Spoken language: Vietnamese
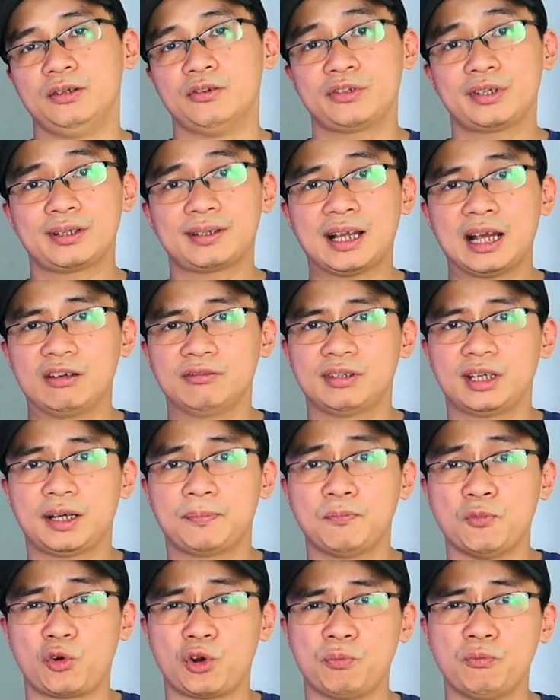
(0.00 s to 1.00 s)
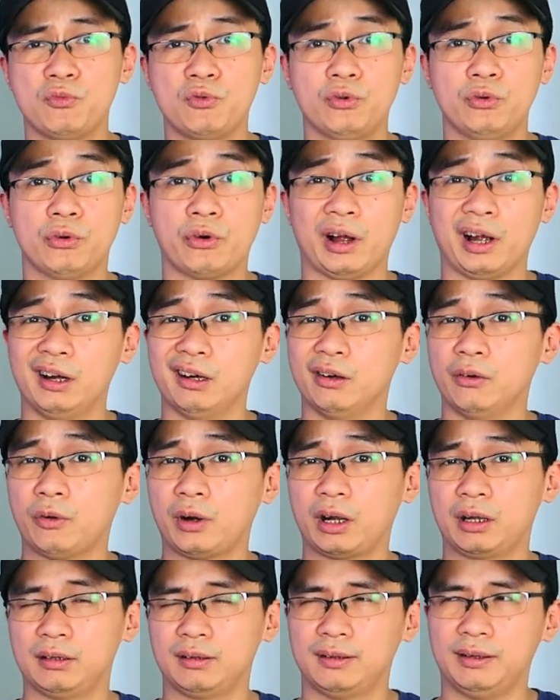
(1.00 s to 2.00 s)
thì nó sẽ tạo ra một cái mùi hỏa
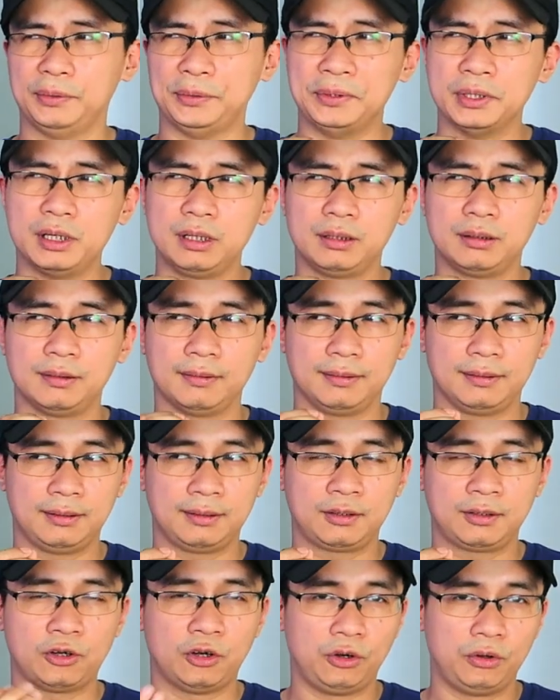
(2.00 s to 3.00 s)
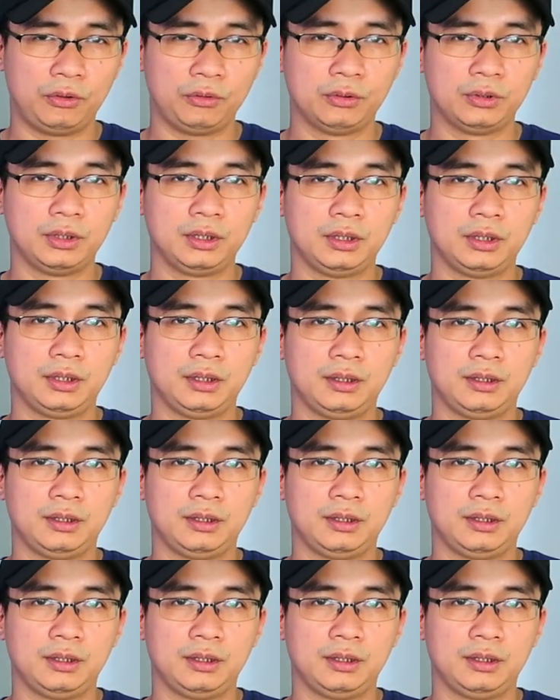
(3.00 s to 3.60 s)
hoa hương khô